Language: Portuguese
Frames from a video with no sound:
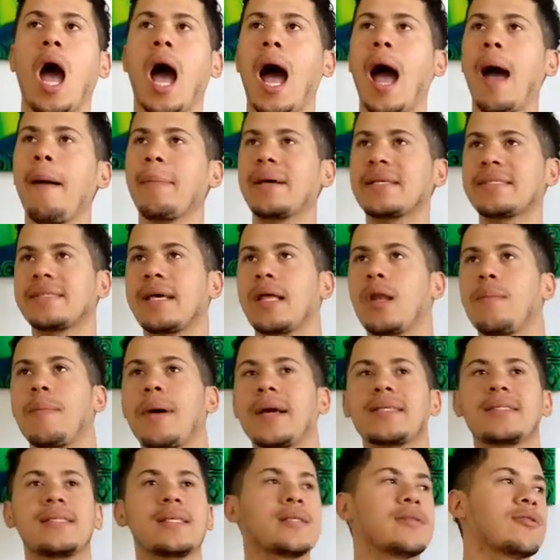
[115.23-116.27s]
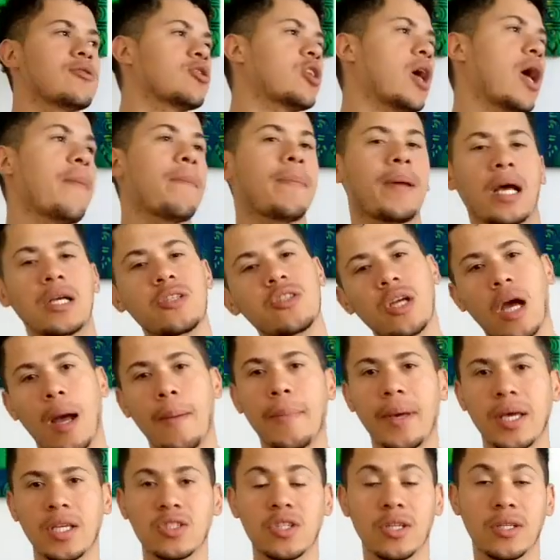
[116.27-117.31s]
Ah, Marcelo, mas isso já é
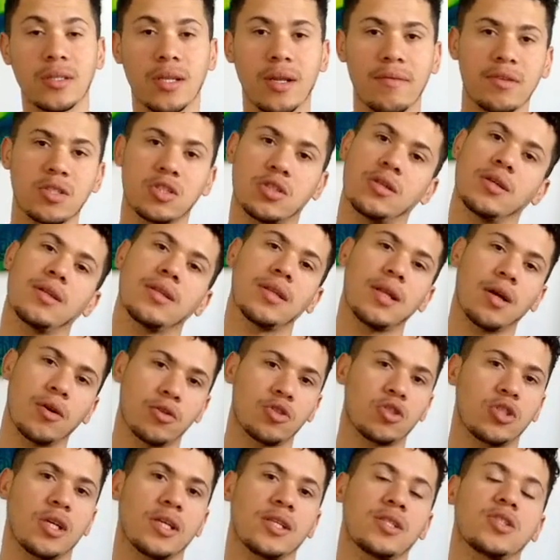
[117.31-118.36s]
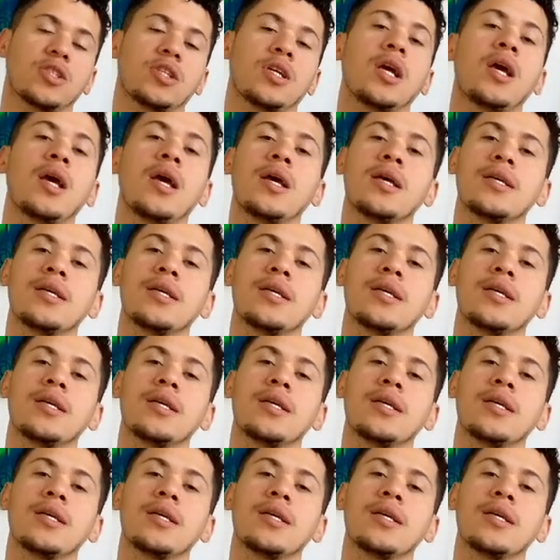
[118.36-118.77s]
praticamente a entrevista. Não, gente.